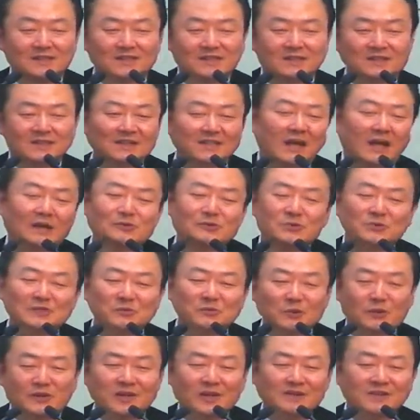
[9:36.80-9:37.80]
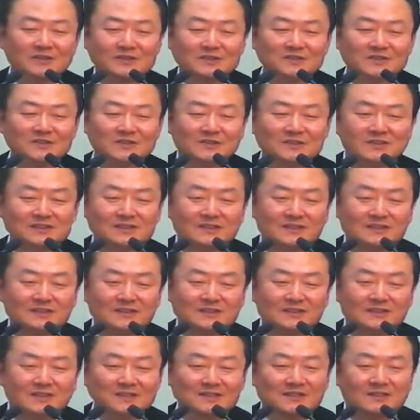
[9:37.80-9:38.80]
다윗이 원하는 것은
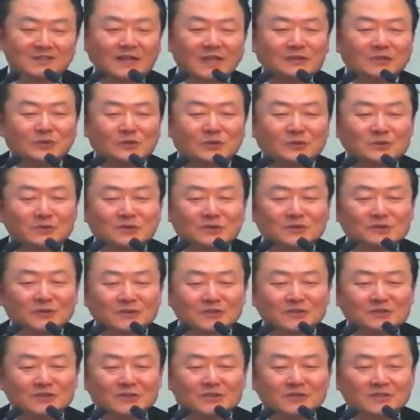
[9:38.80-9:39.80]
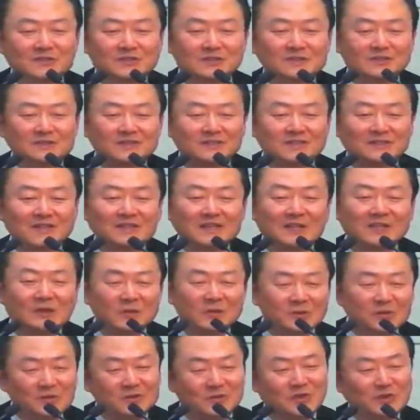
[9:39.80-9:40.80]
내 손으로 성전
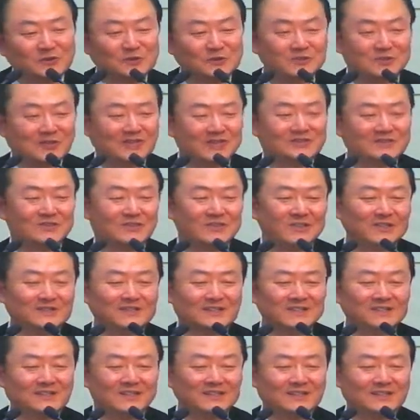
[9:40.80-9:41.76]
제대로 건축하는 거였어요.